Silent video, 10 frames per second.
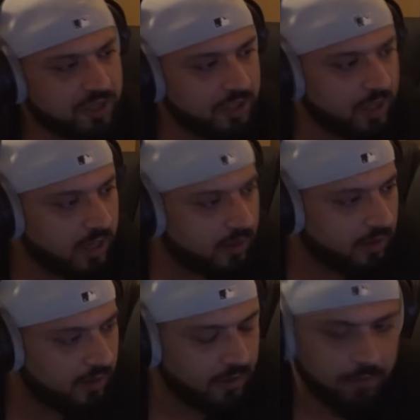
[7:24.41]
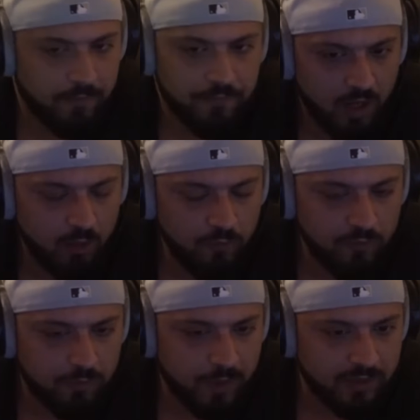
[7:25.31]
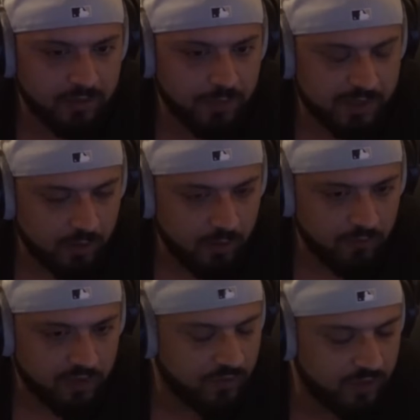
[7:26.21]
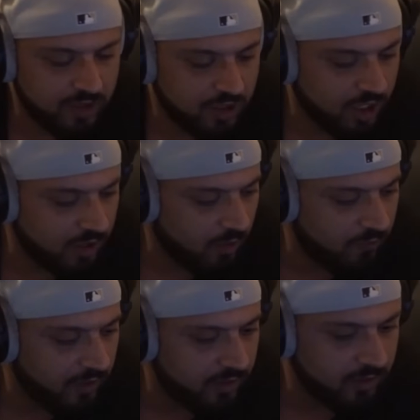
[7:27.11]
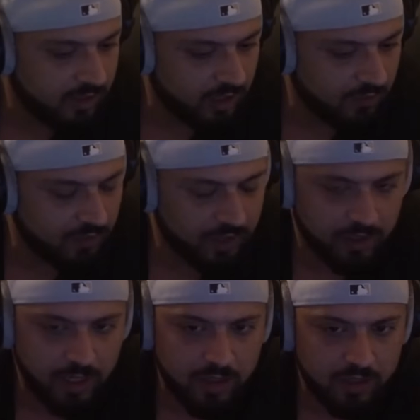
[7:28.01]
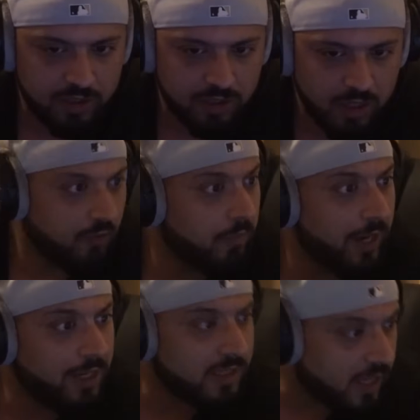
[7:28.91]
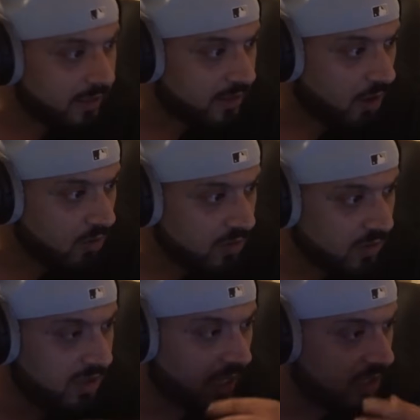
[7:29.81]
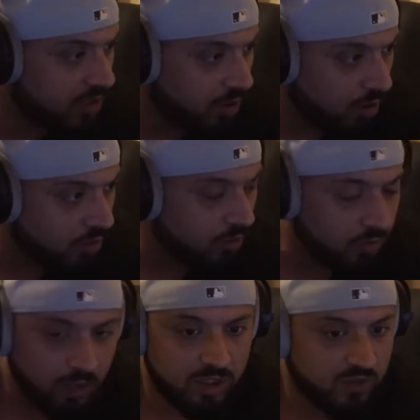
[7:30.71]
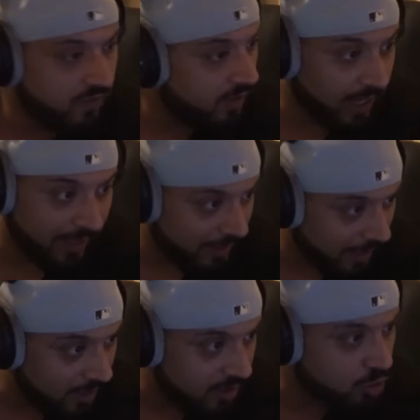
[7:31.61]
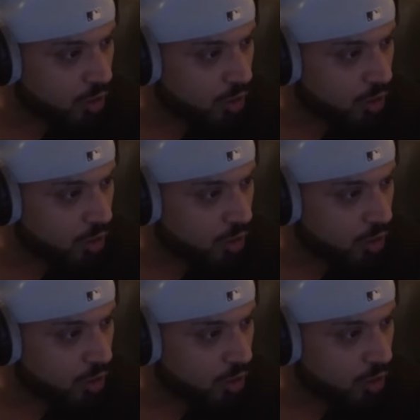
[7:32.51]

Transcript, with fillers: ich den danach äh, angerufen und meinte, pass auf, ich will dich nicht lange aufhalten, danke für deine Nachricht. Von meiner Seite aus ist alles in Ordnung, ich will kein Geld. Ich